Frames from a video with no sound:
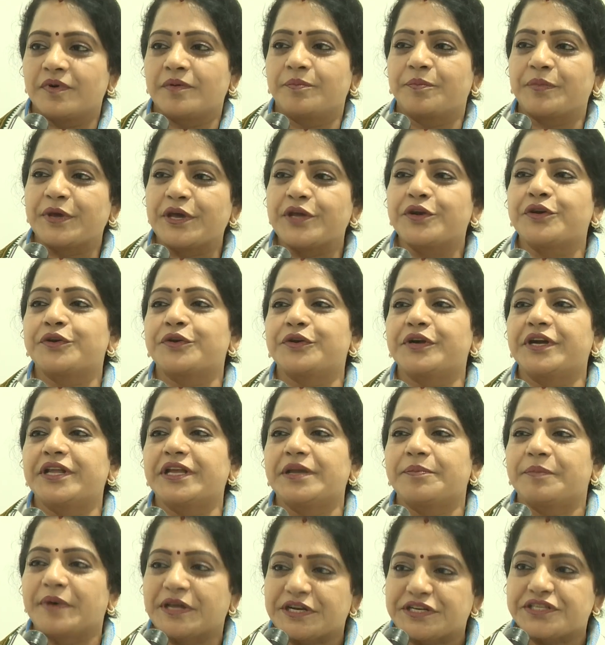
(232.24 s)
పేరు నుండి
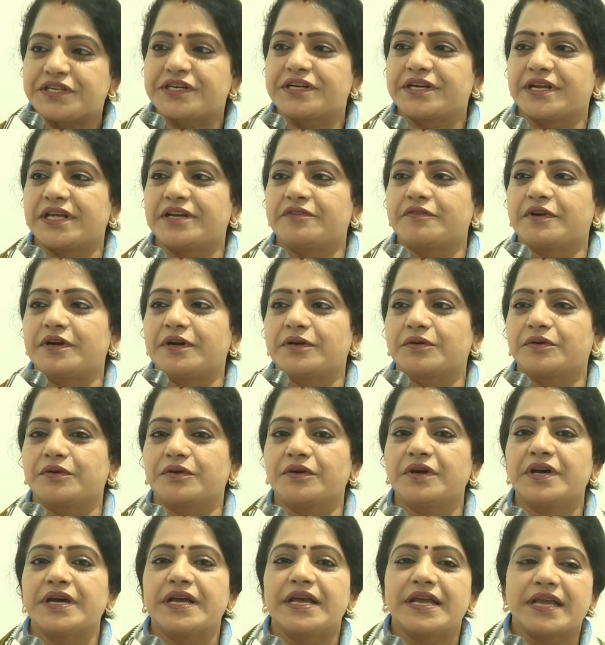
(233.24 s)
పెన్షన్ రాని వాళ్ళకో
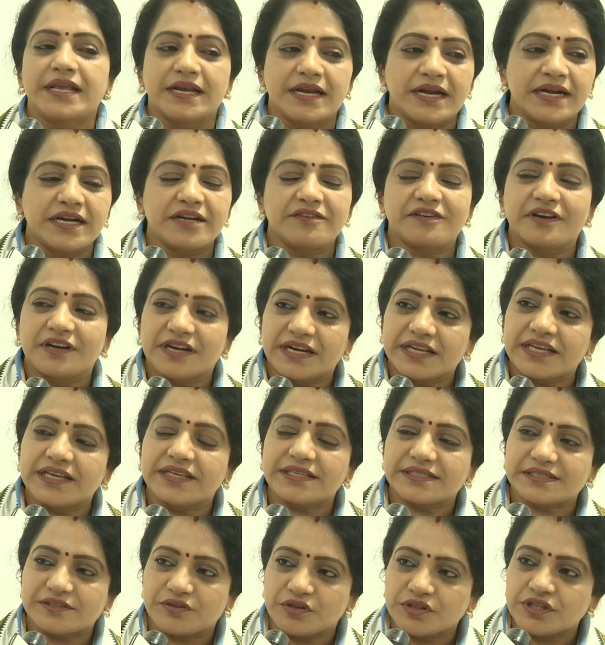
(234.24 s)
ఇలాంటి వాళ్ళకి
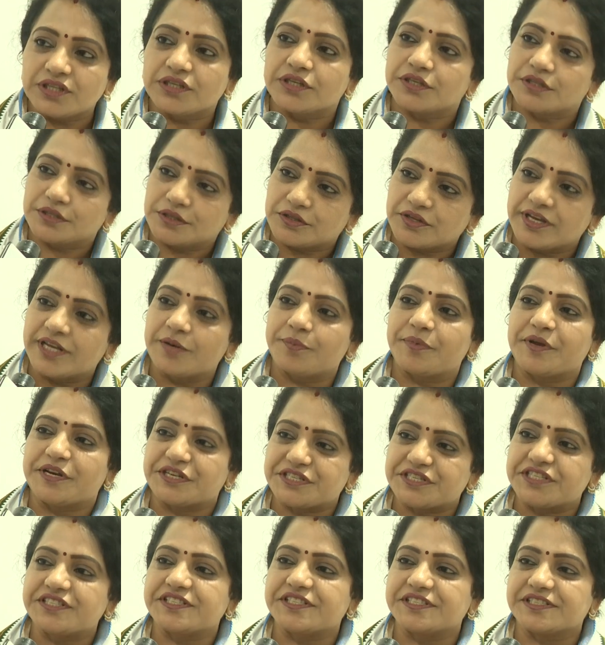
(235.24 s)
సొంత నిధులతో ఆయన
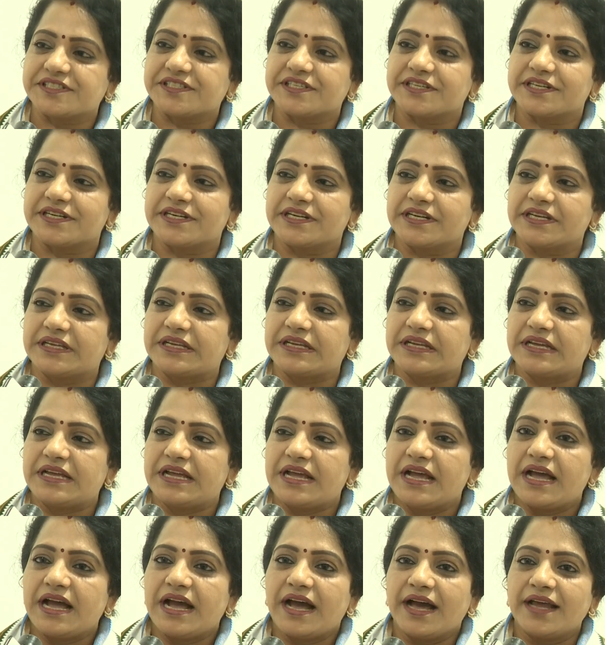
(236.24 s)
పెన్షన్స్ ఇచ్చారండి
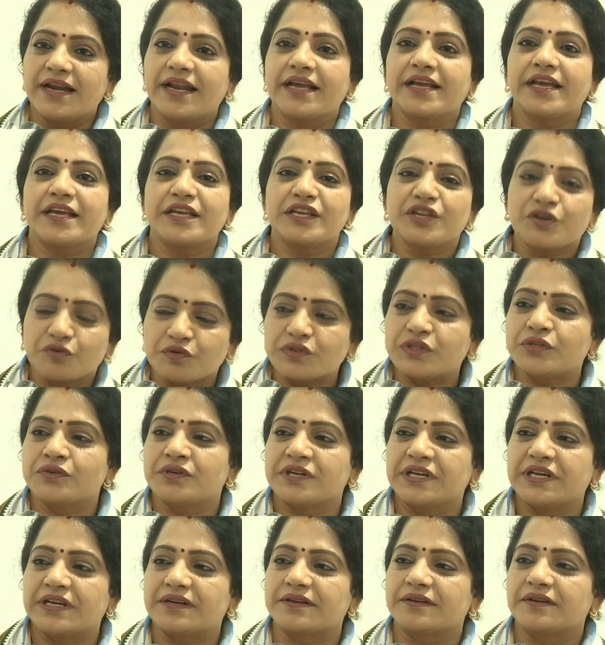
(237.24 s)
అలాగే యూత్
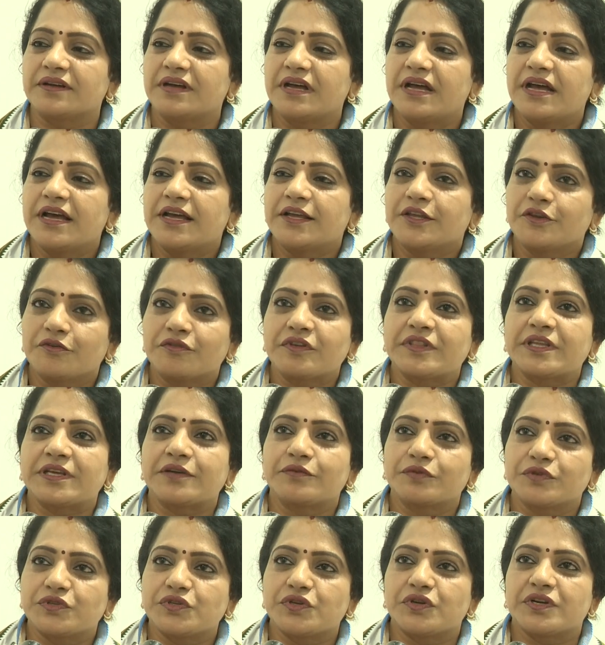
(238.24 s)
ఉన్నారు యువతకి
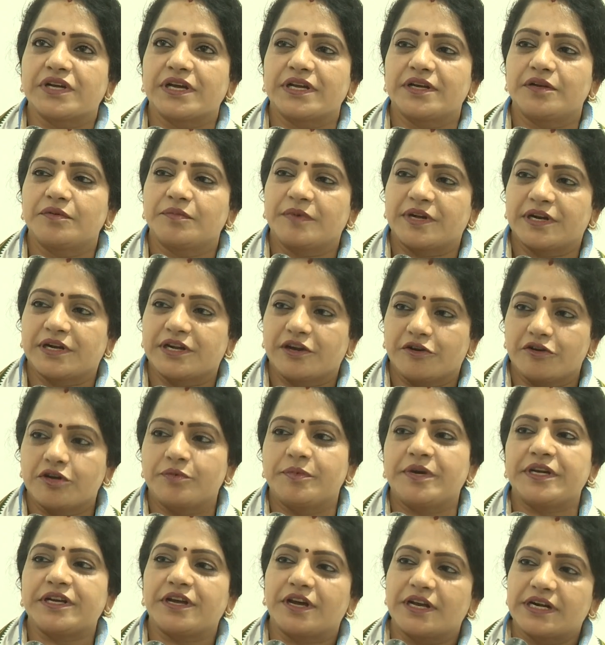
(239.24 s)
ఉద్యోగాలు మన
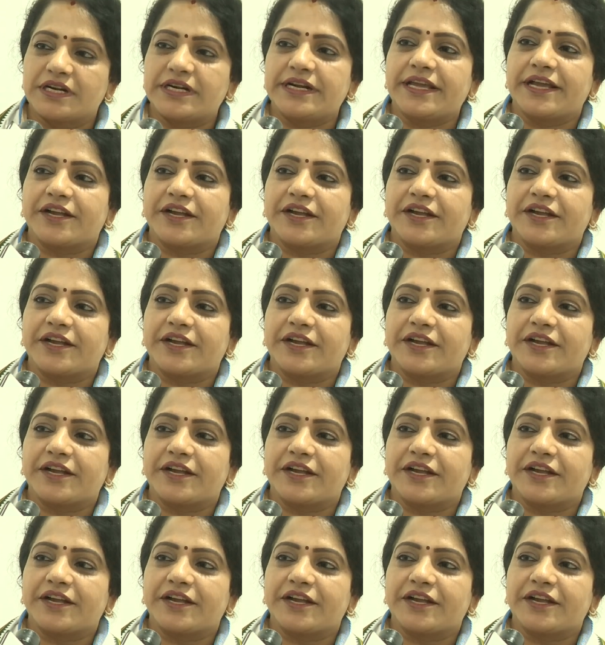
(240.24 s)
గవర్నమెంట్ ఆల్రెడీ